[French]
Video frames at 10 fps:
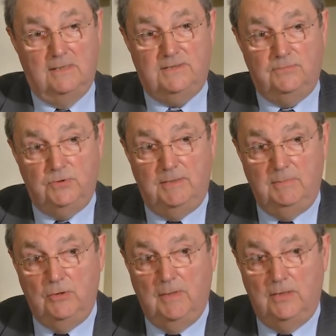Si vous
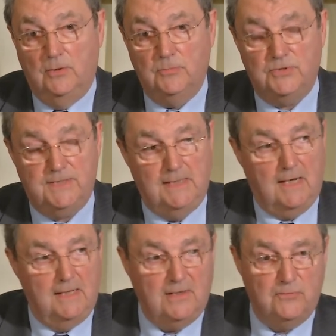diminuez le nombre de
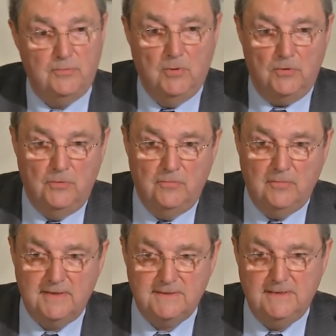cigarettes, un fumeur de
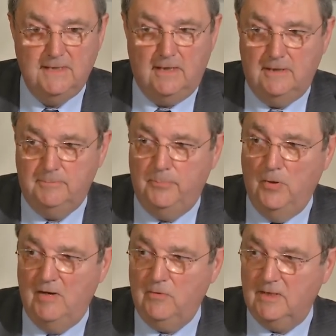20 cigarettes
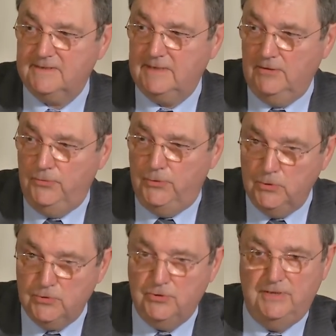peut avoir sa
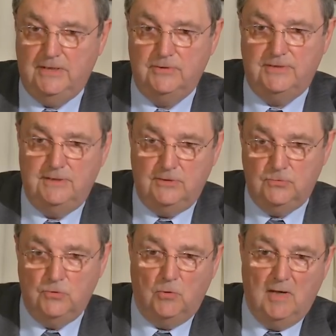dose de nicotine et de
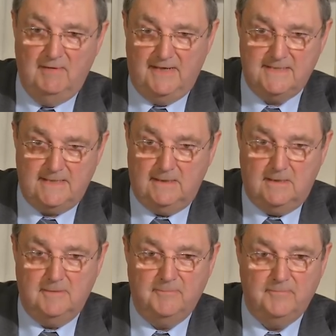goudron avec
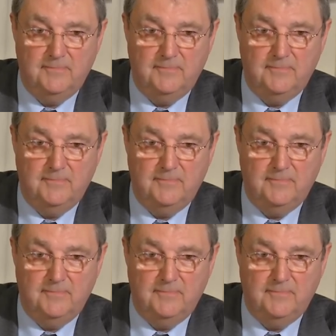5.